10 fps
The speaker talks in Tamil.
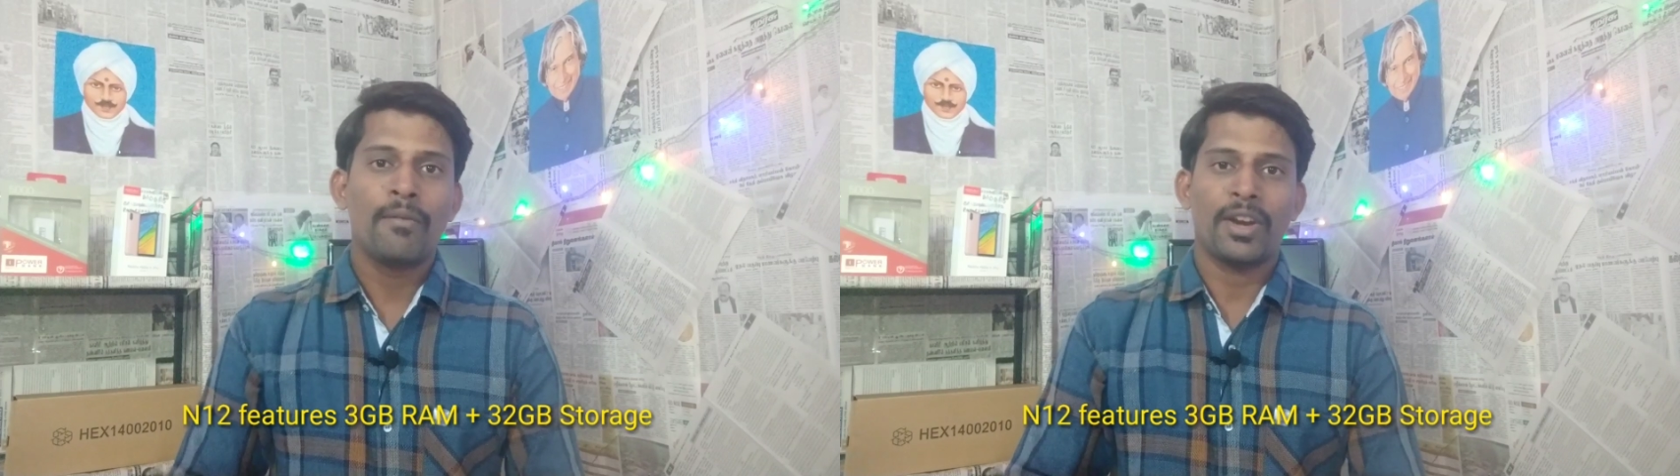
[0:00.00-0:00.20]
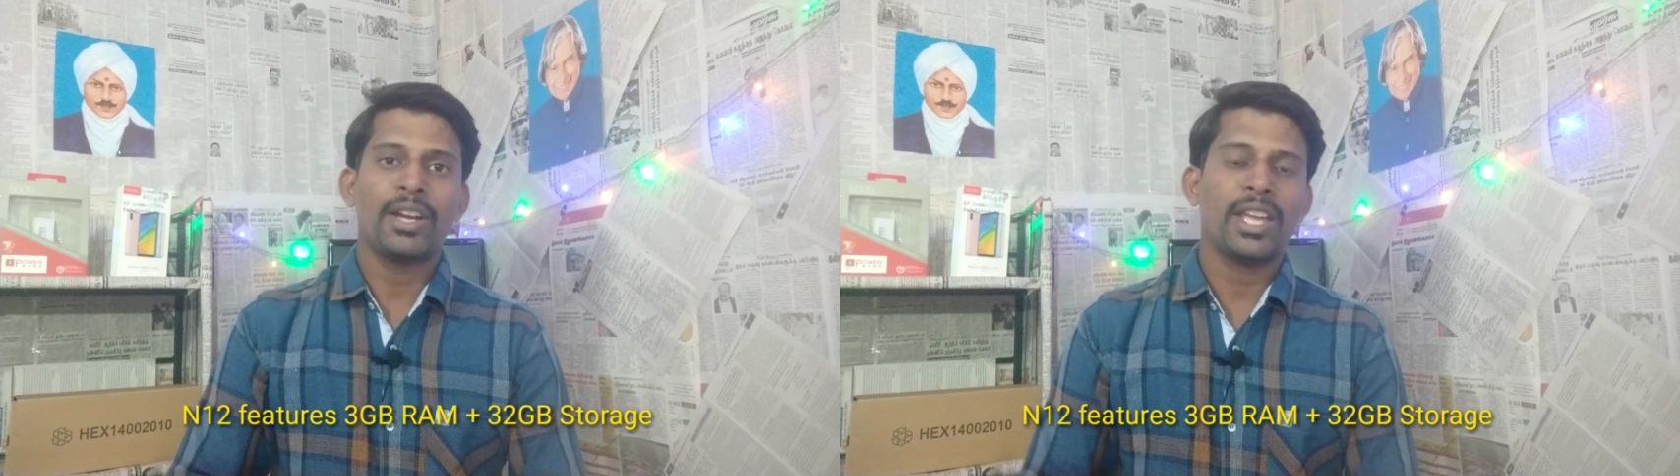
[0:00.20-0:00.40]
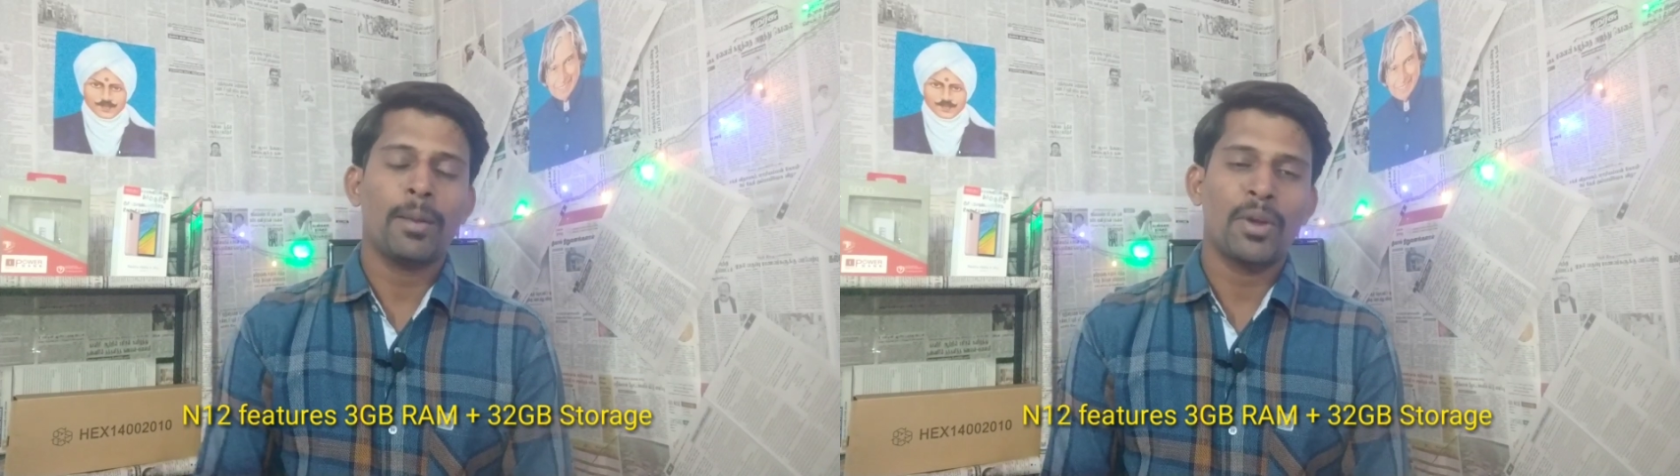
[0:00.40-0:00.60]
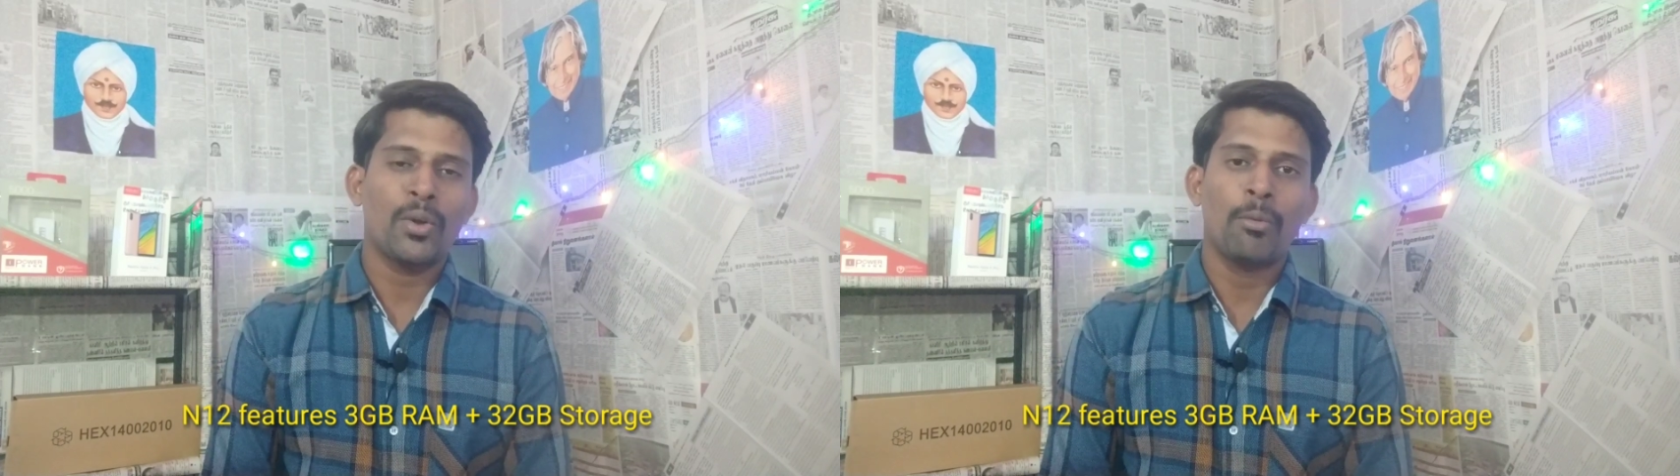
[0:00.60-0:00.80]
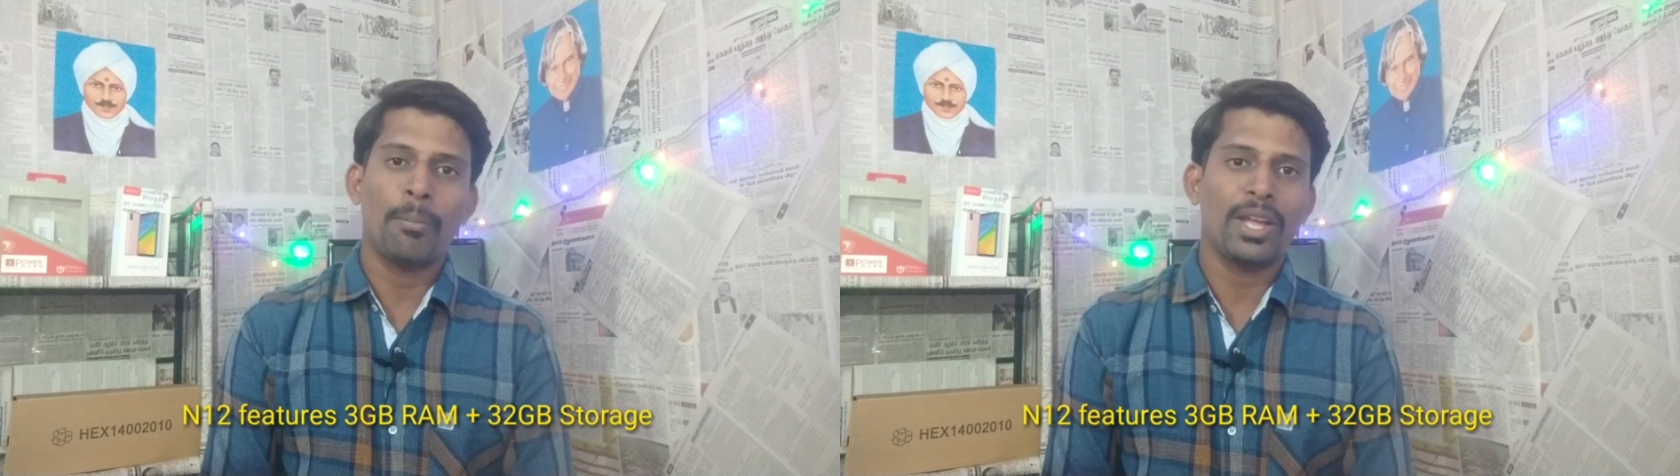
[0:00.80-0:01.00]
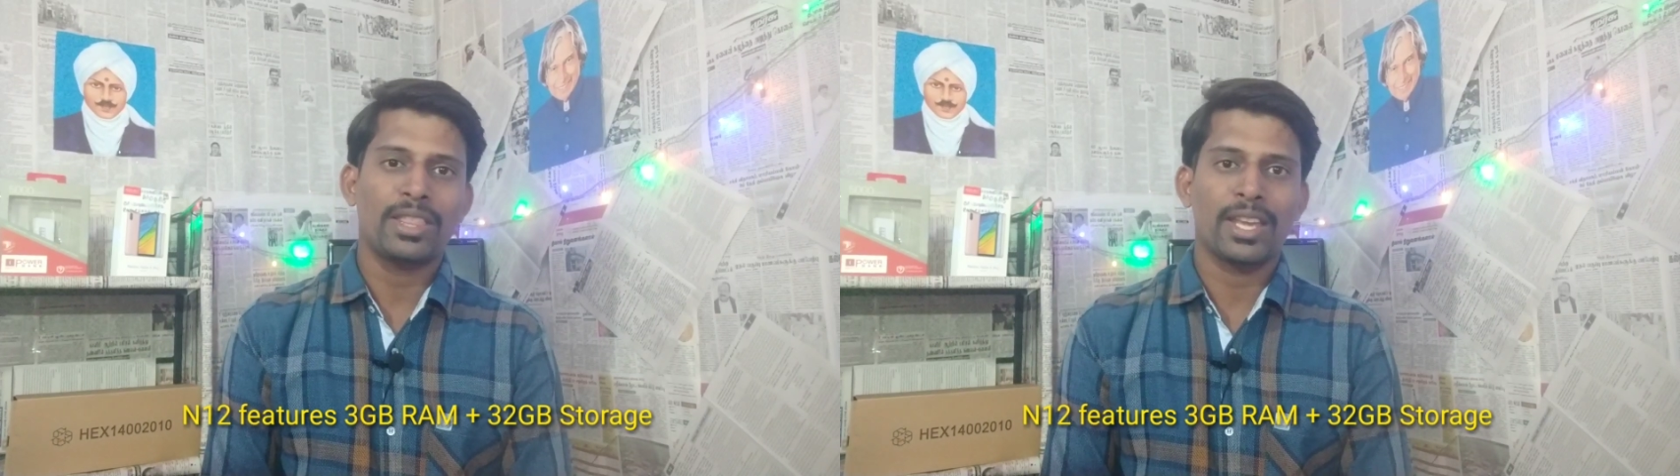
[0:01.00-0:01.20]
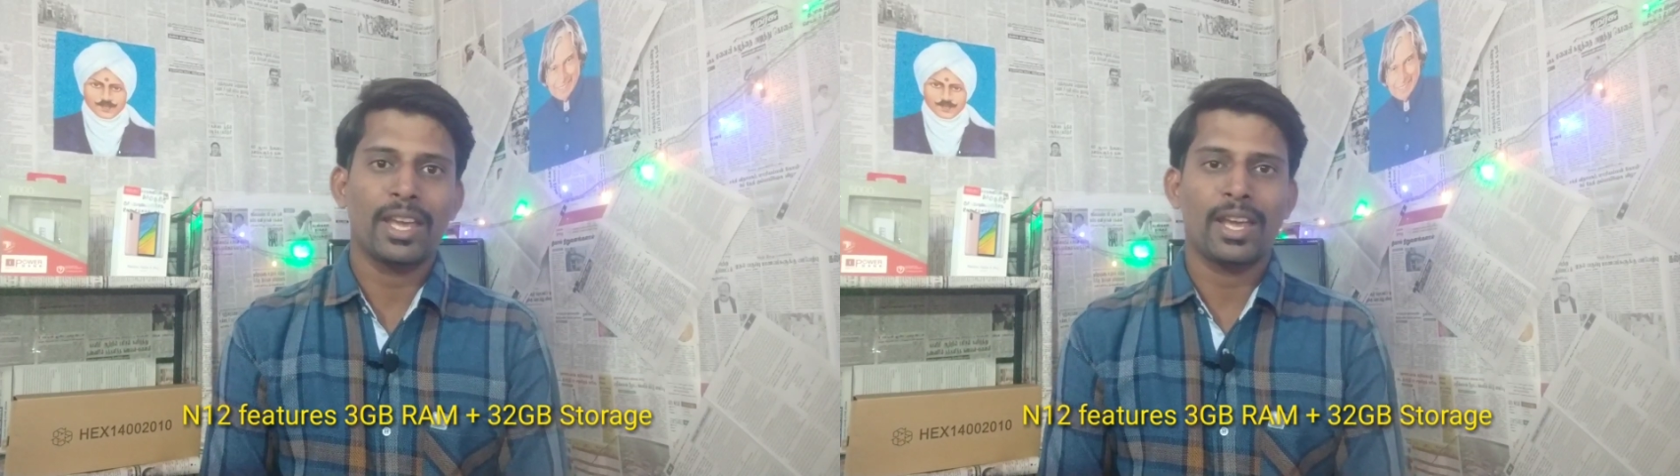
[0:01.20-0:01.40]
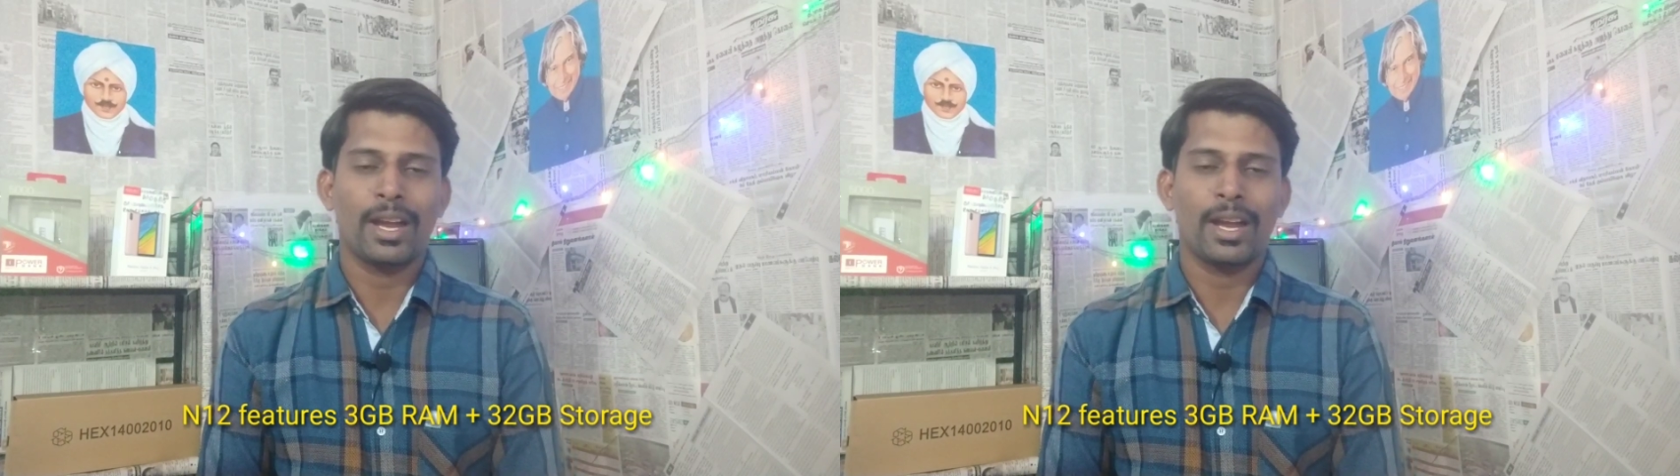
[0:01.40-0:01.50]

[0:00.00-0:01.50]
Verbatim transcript: ஃப்ரண்ட் கேமராவும் பார்த்தீங்க